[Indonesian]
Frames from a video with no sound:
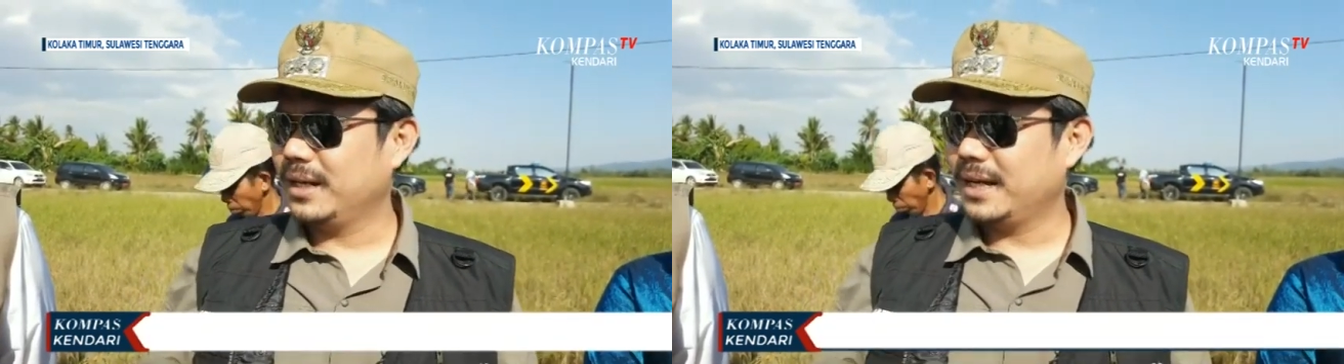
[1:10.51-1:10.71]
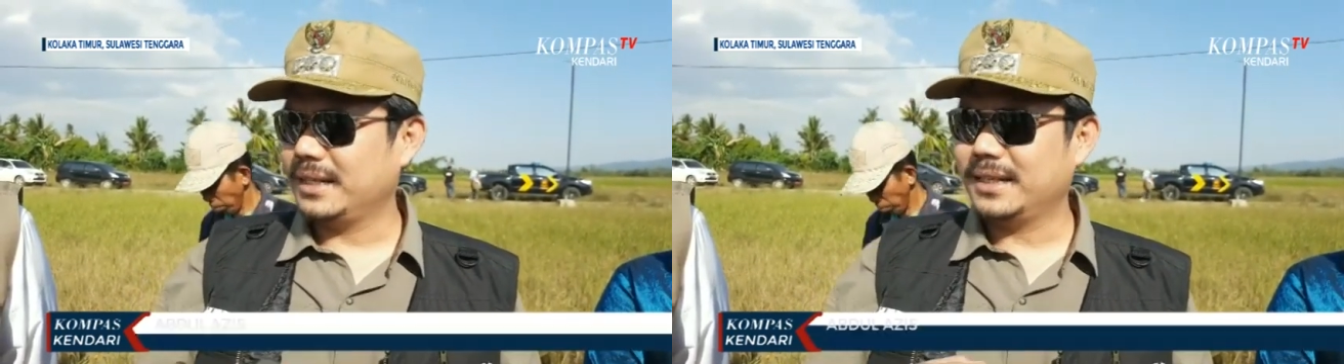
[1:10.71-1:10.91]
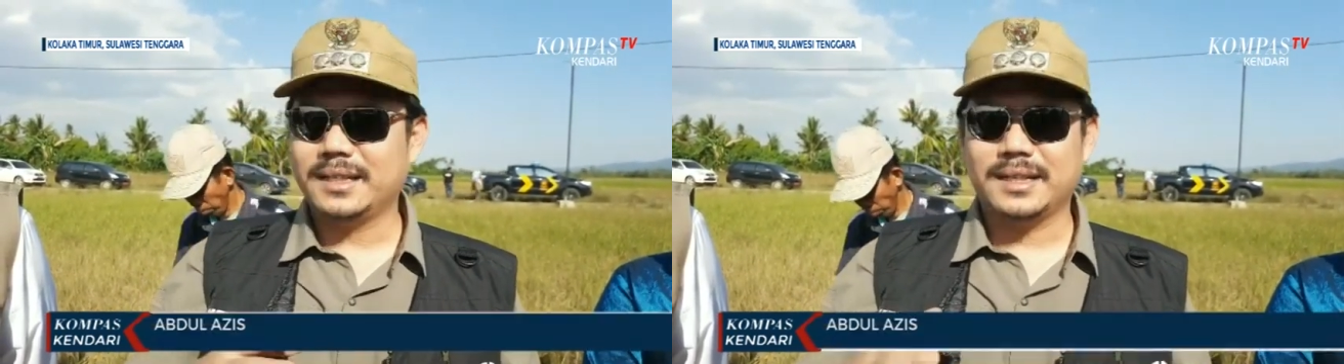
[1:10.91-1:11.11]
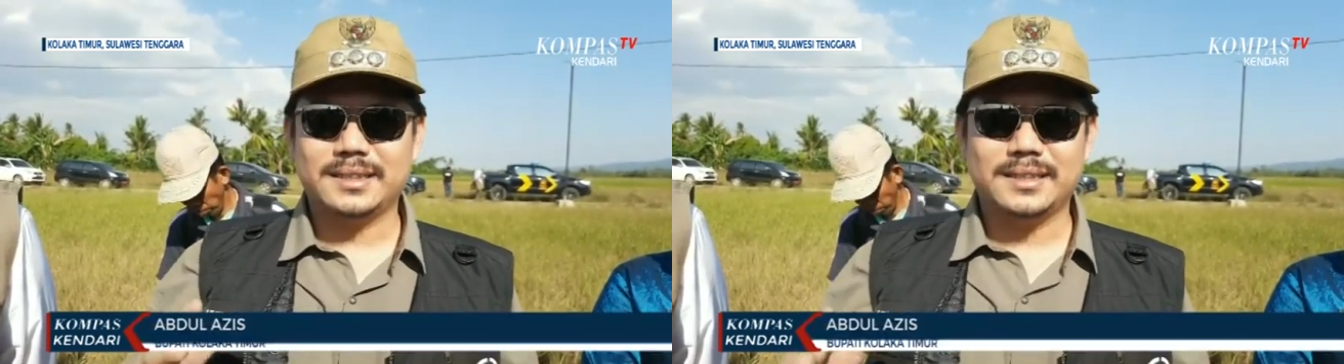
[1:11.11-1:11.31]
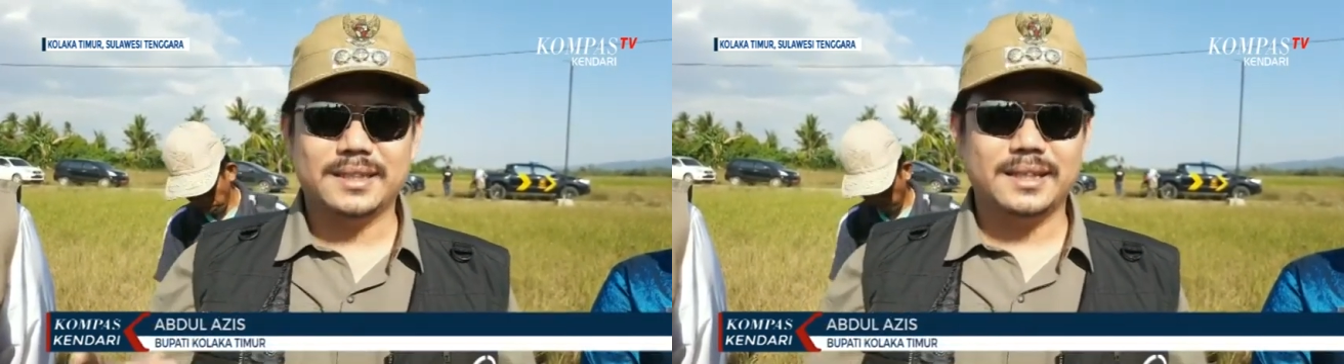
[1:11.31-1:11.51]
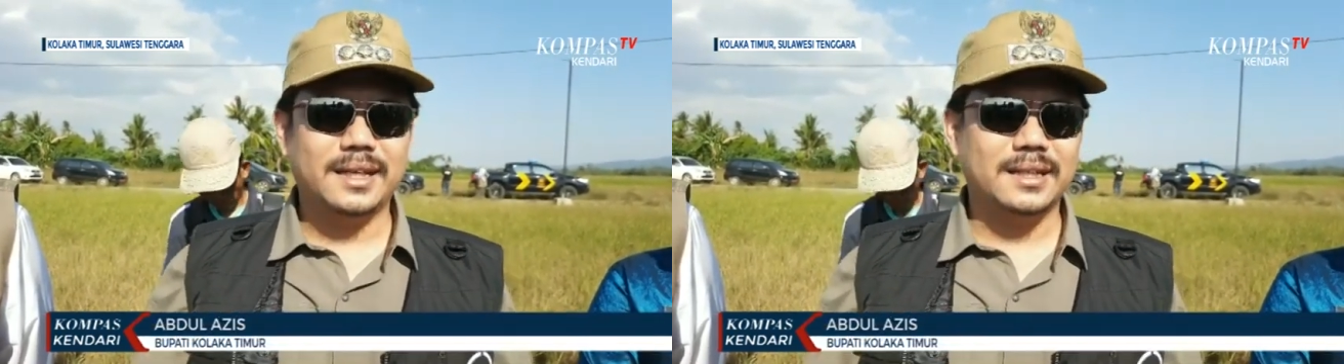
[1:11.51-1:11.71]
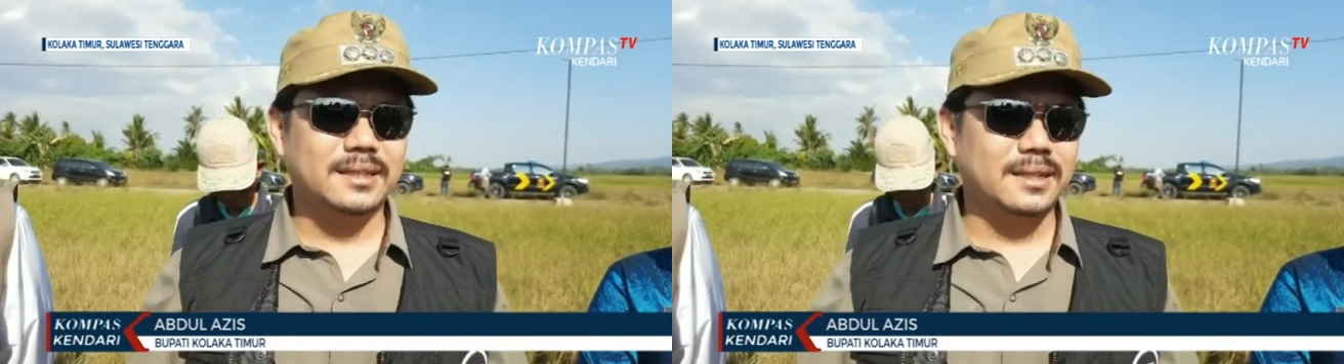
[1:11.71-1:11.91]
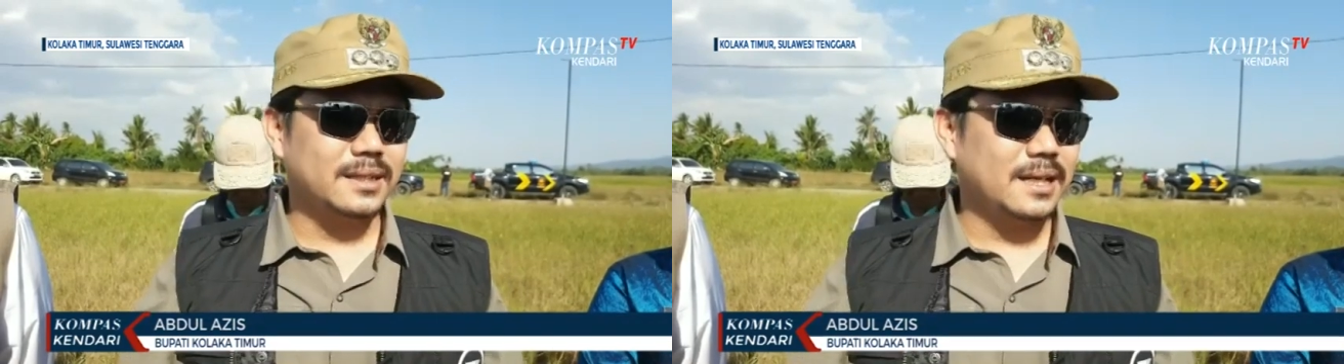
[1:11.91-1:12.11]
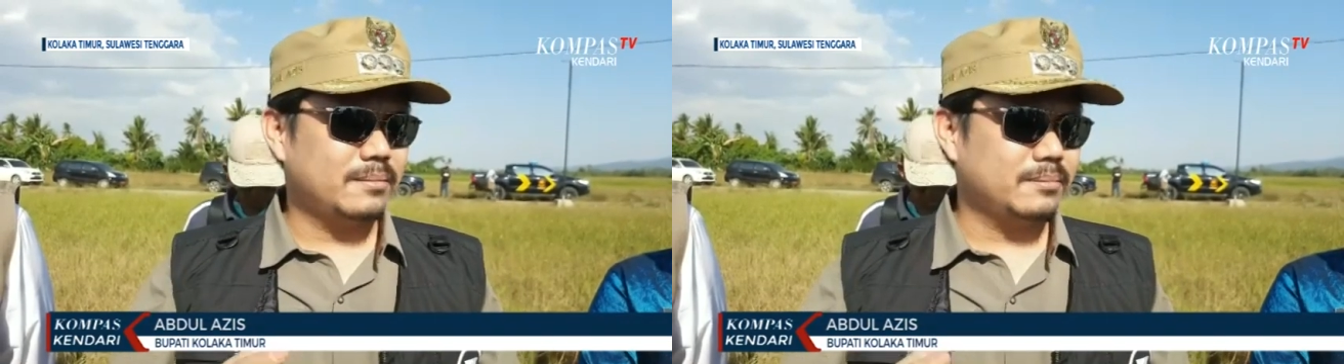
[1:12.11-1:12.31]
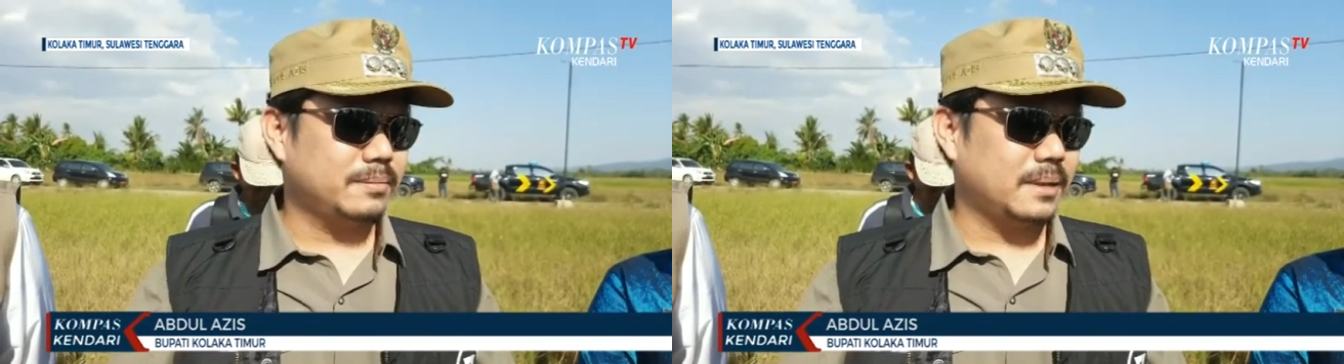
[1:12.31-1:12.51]
lahan kita di sini yang
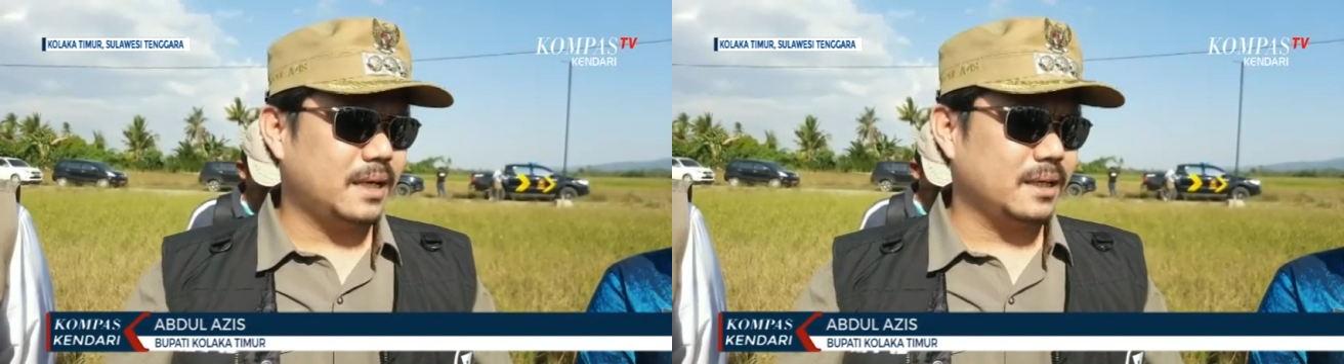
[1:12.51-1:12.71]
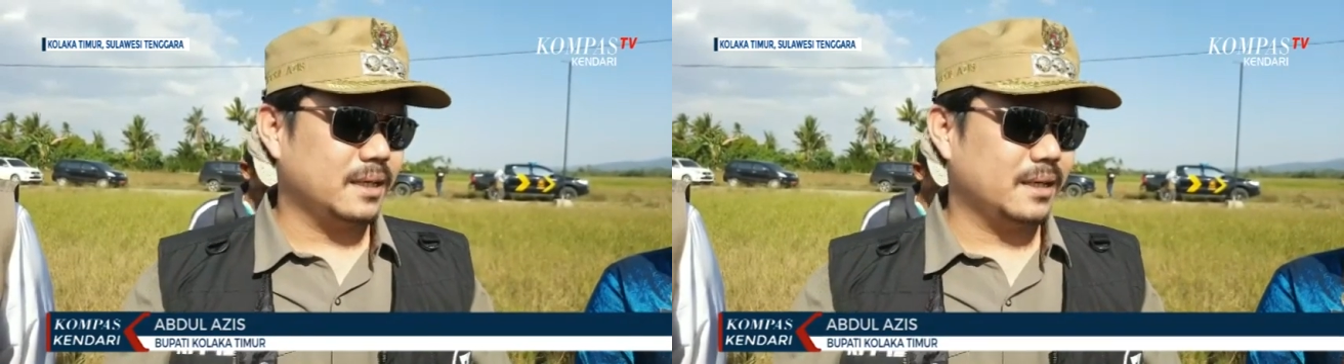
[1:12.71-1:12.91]
terdampak